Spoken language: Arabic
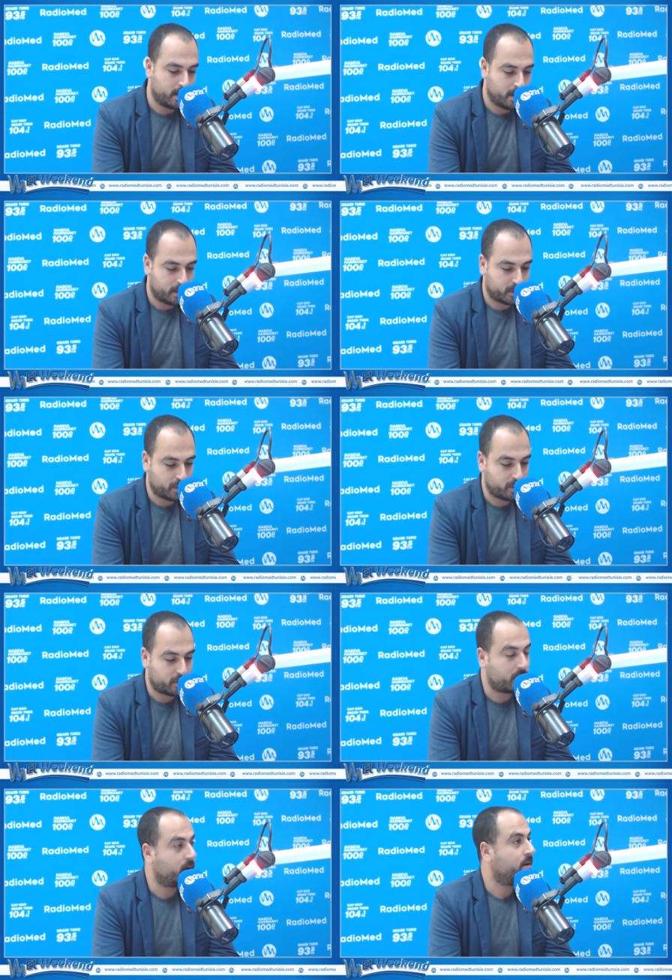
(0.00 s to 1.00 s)
شروط
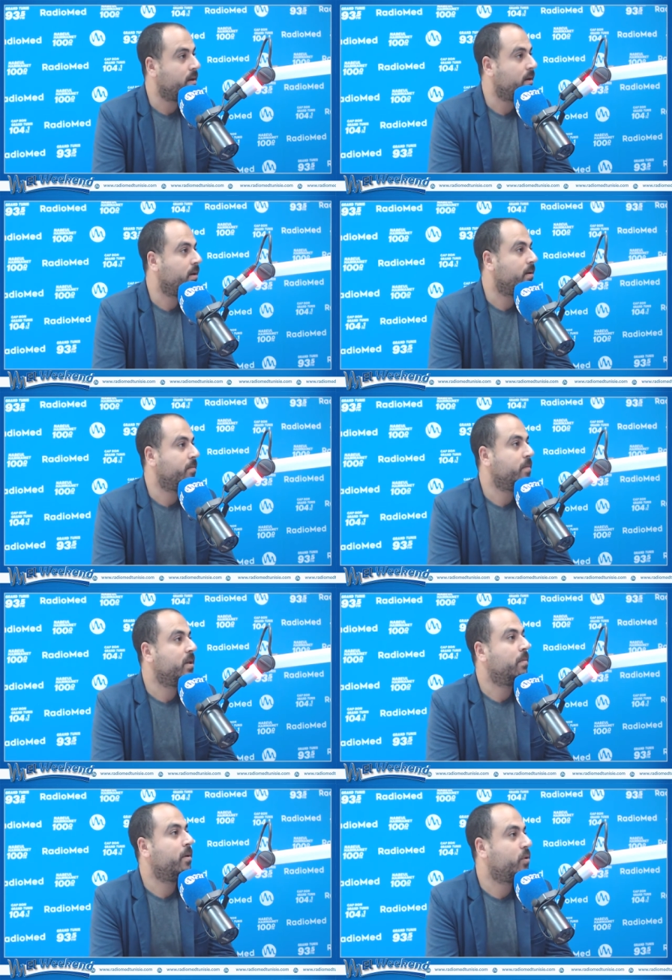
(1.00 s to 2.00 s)
آه،
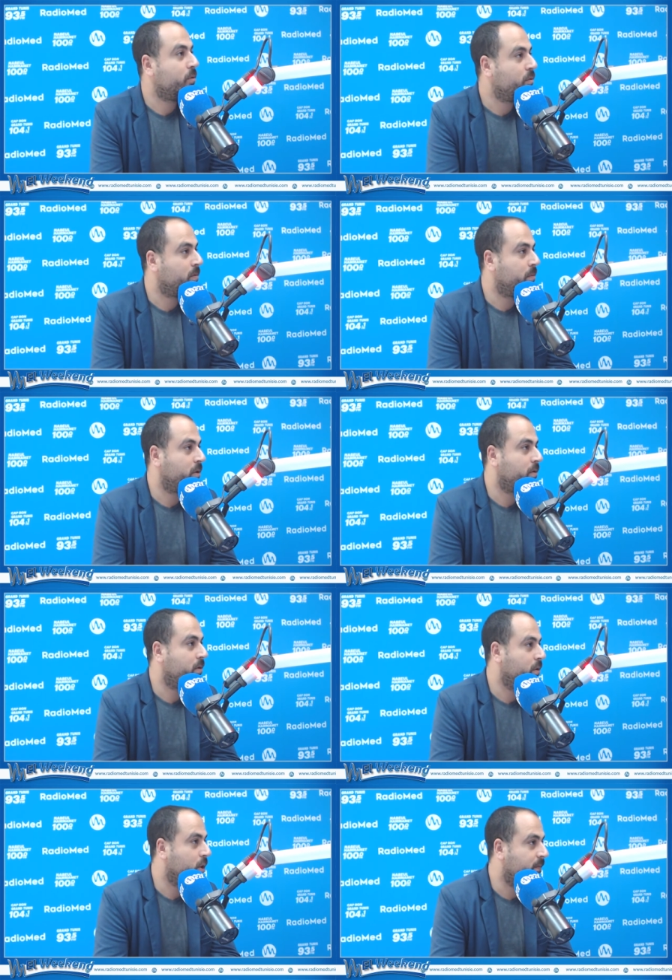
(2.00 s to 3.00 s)
بالنسبه للشروط باش تدخل
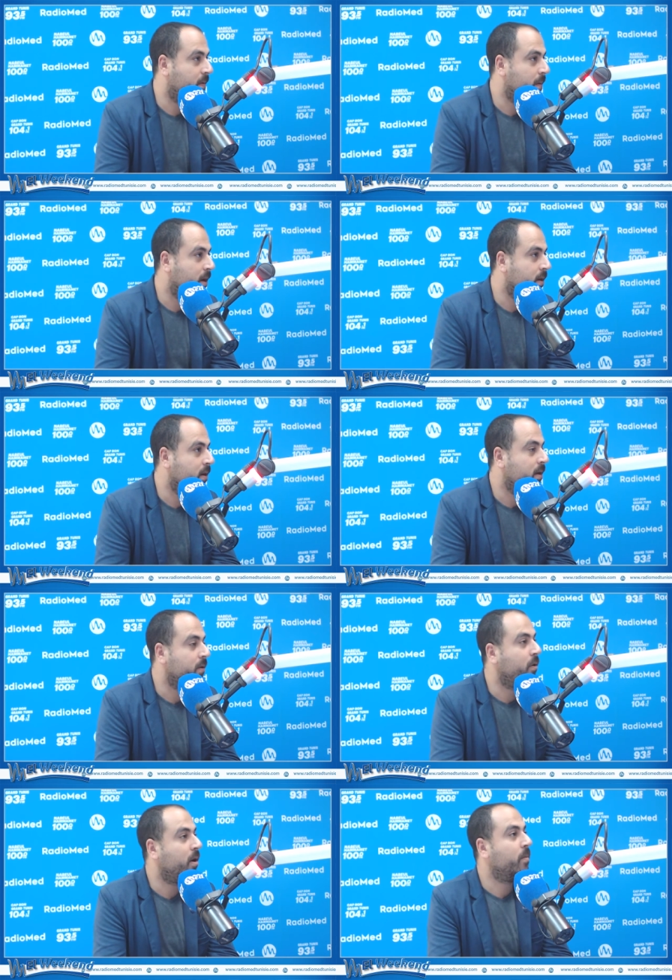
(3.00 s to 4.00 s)
الغرفه آه معنا انه آه.
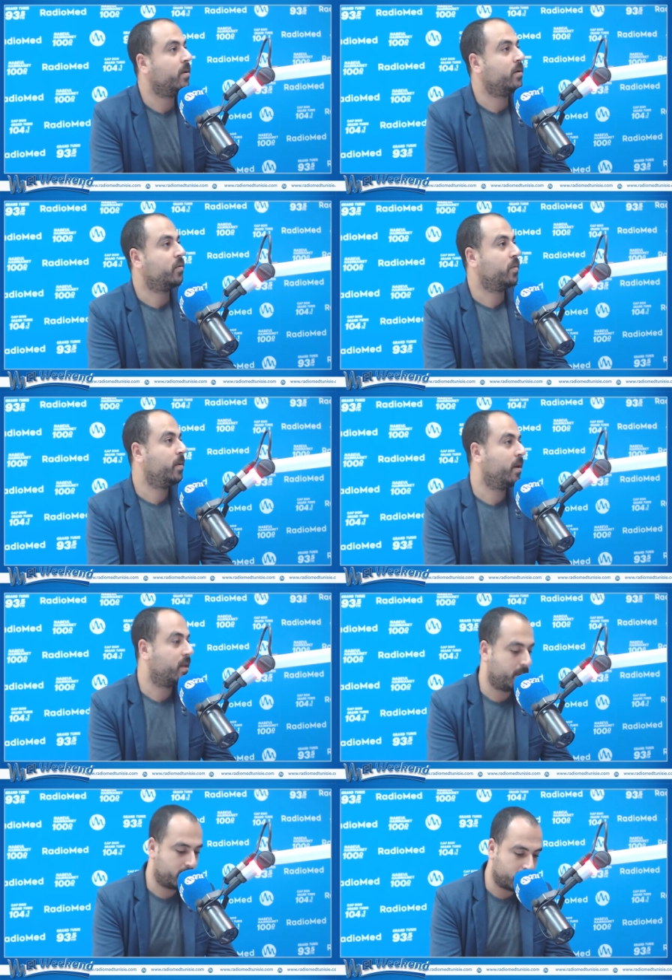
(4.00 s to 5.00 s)
العمر يكون بين
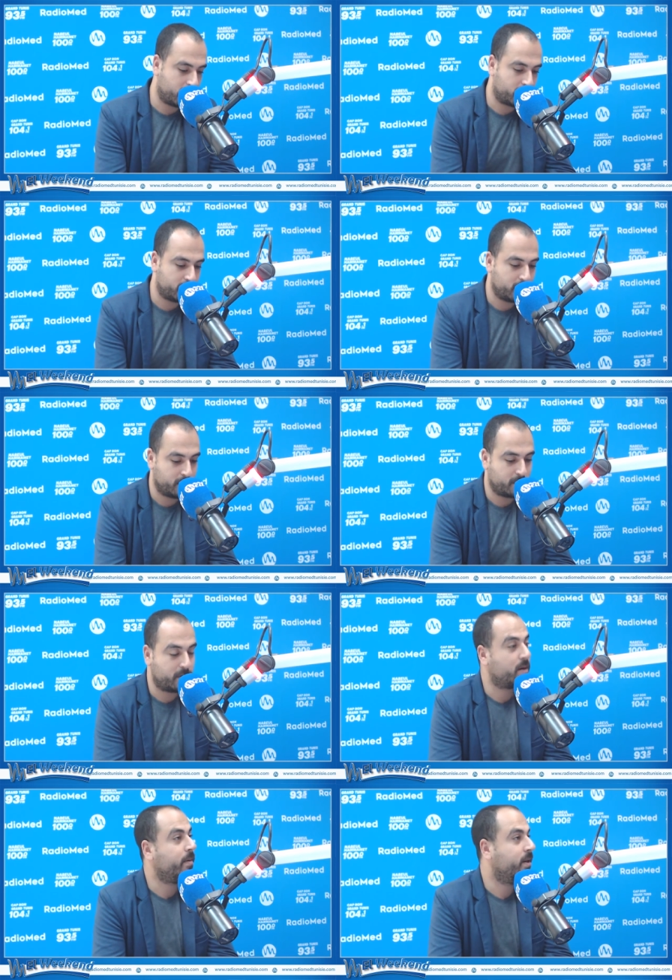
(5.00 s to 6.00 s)
18 ولا
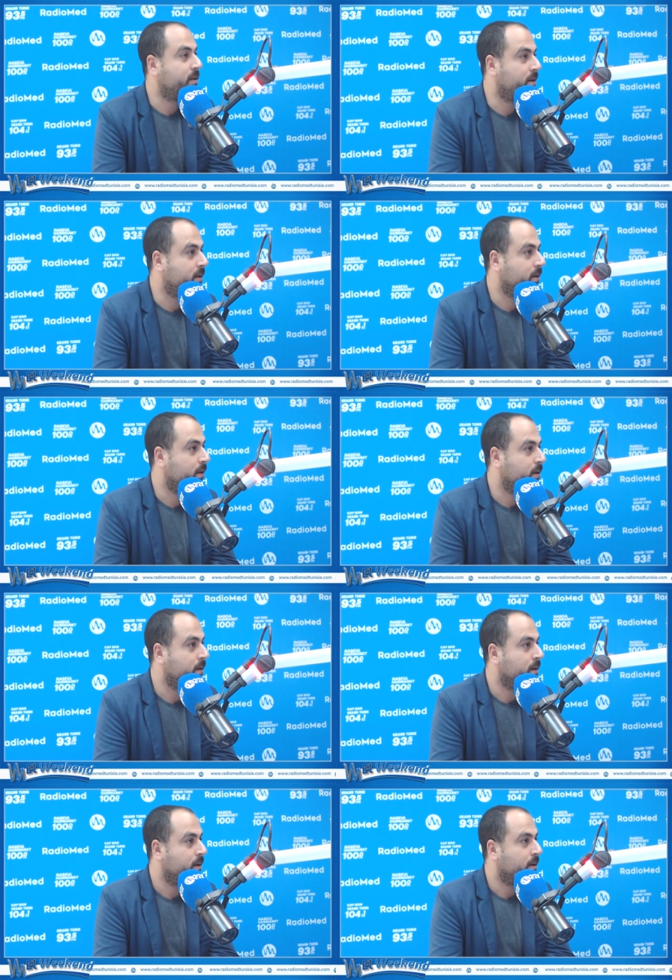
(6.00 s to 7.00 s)
40 سنه
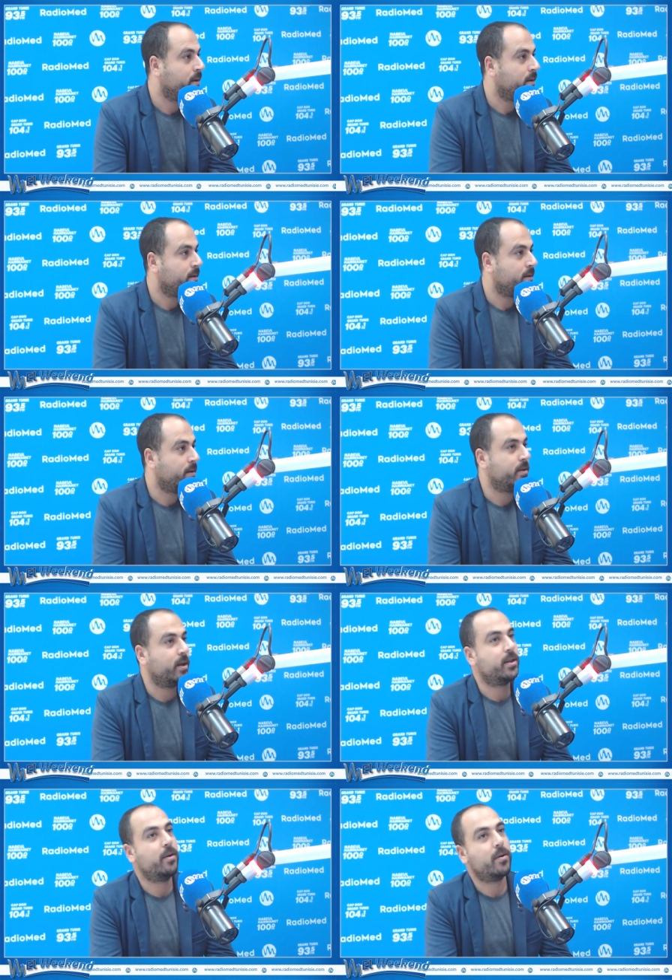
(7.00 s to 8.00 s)
واضح ديجا
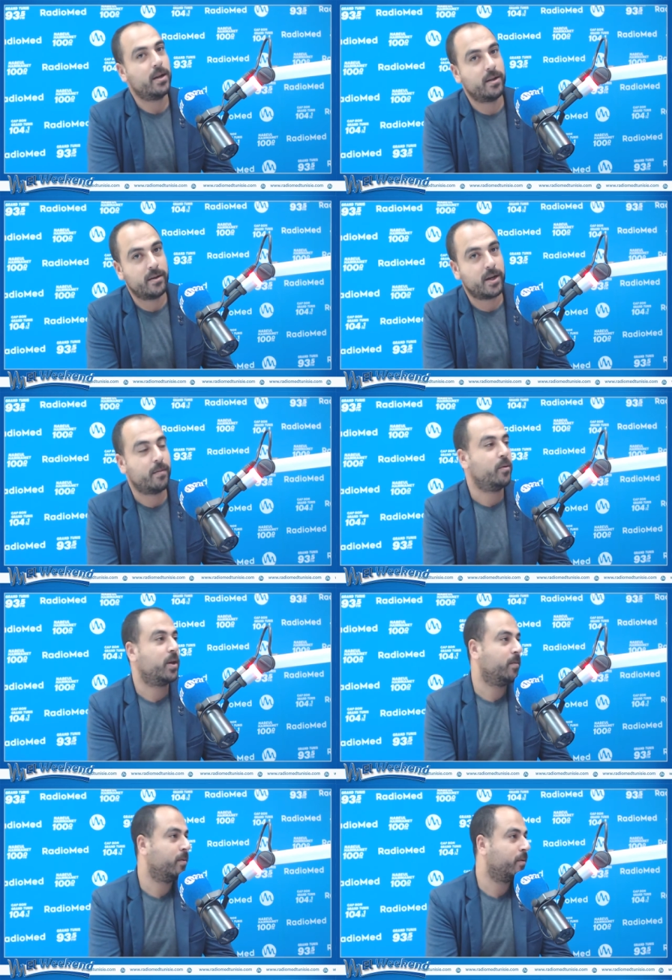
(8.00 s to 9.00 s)
تو قاعدين نقبلوا
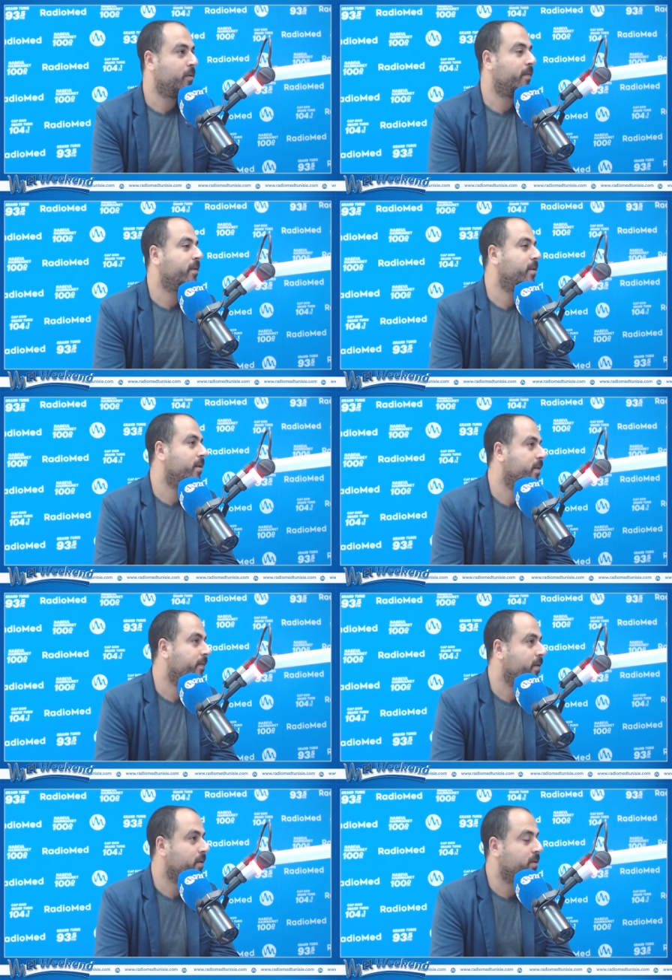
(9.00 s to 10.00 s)
كما نقولوا في في
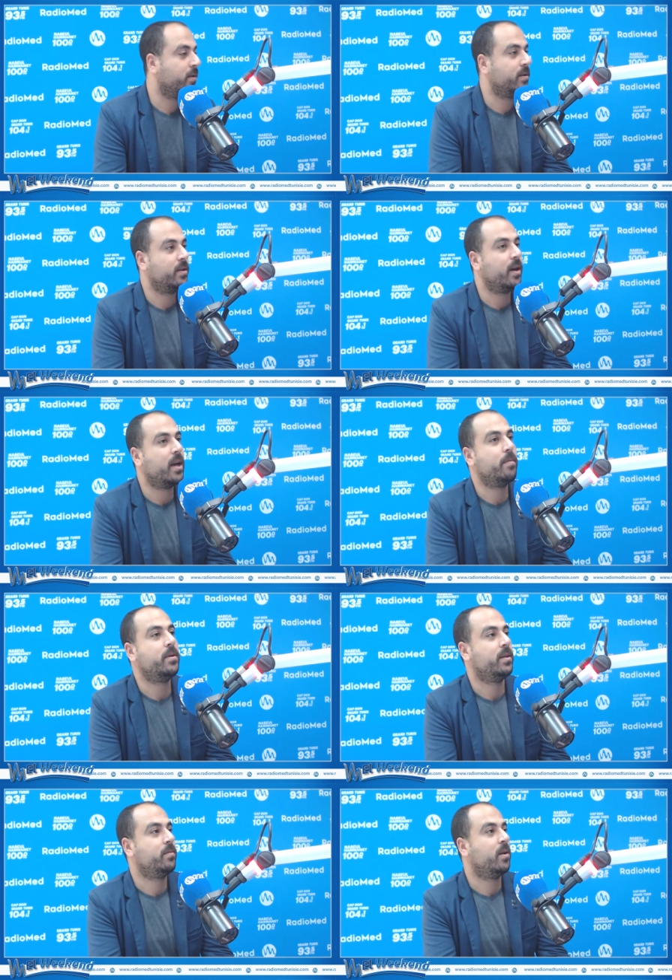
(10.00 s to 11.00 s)
الصغار باش
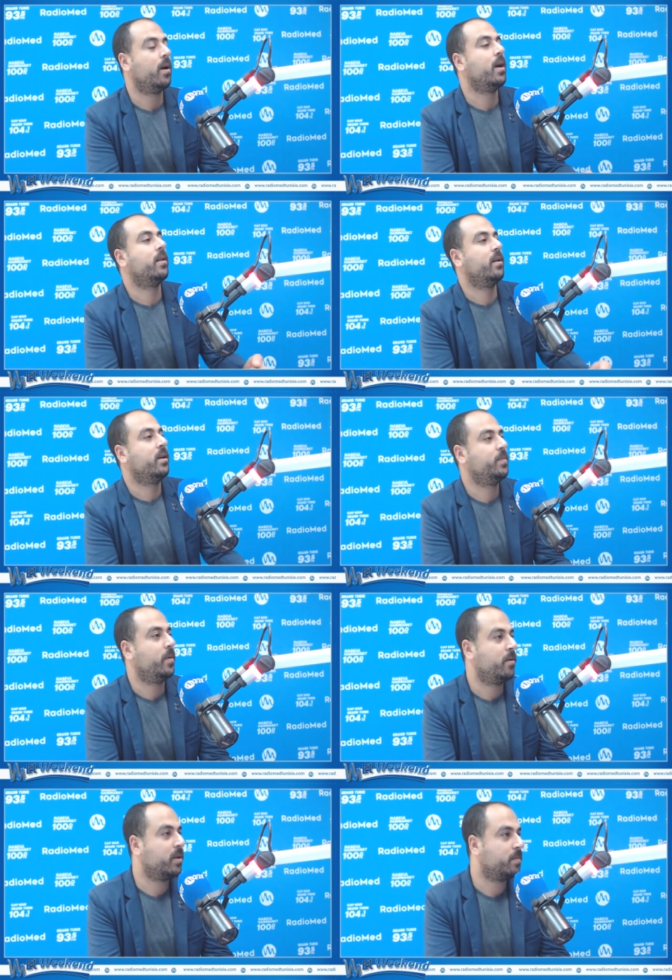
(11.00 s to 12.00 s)
يبداو اكثر
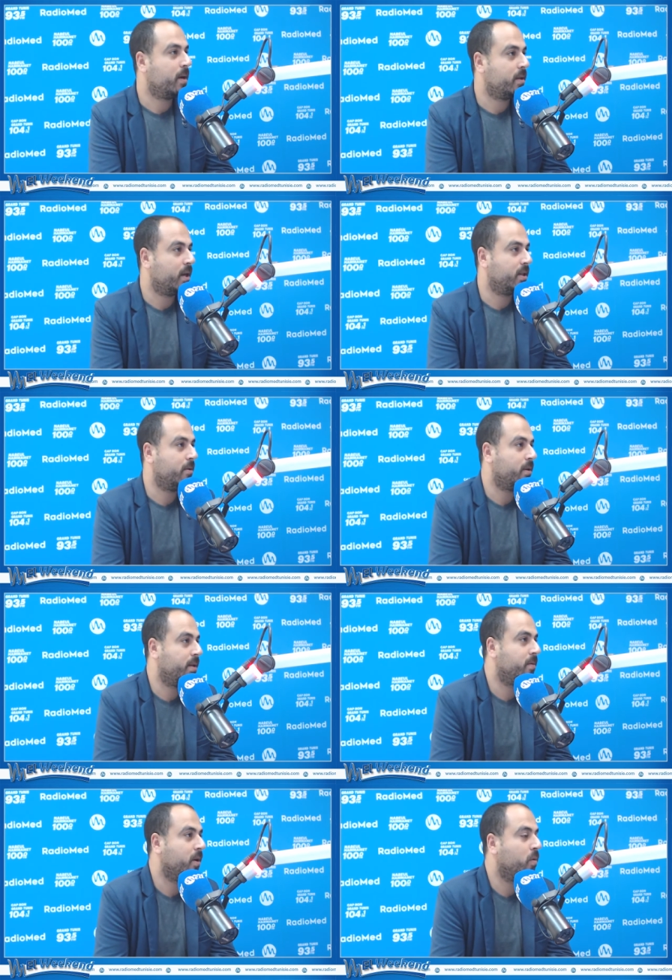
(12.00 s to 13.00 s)
اكسبيريونس معناتها حتى وقت
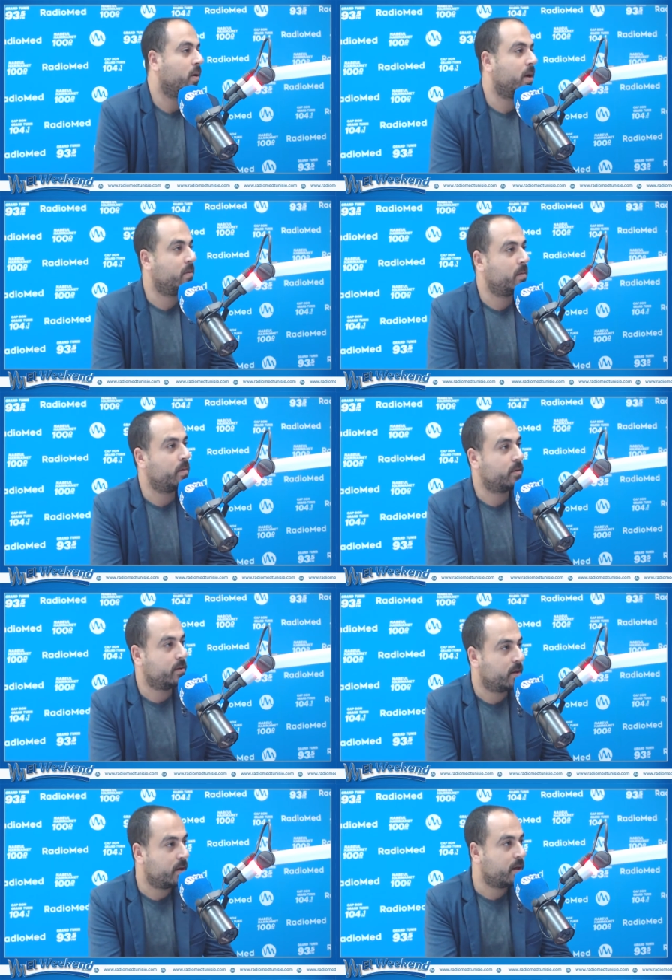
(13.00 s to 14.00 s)
يبدا هو ان ممبر
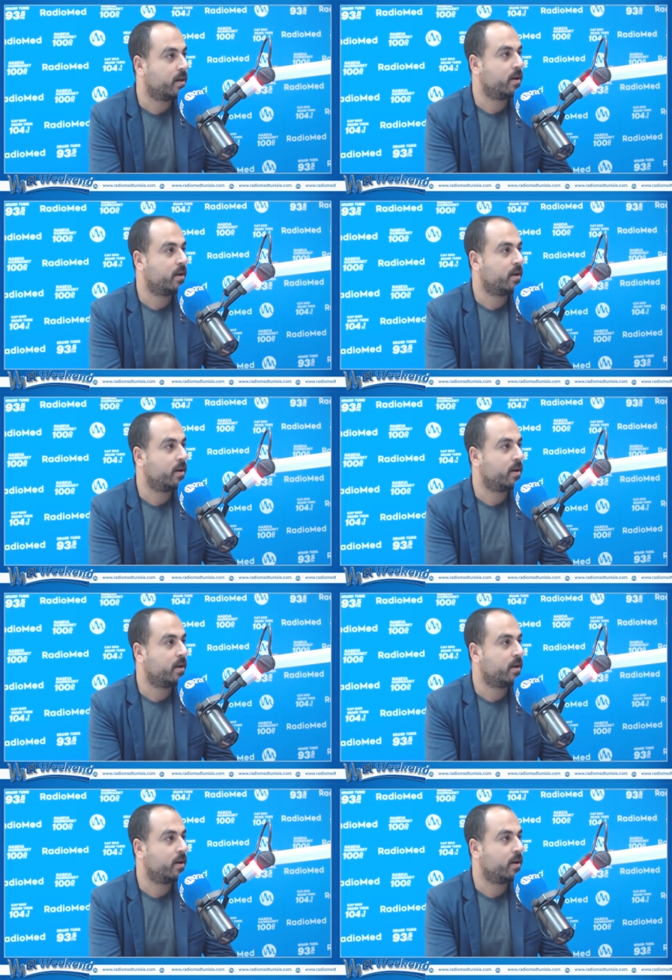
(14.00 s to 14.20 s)
تيتيلير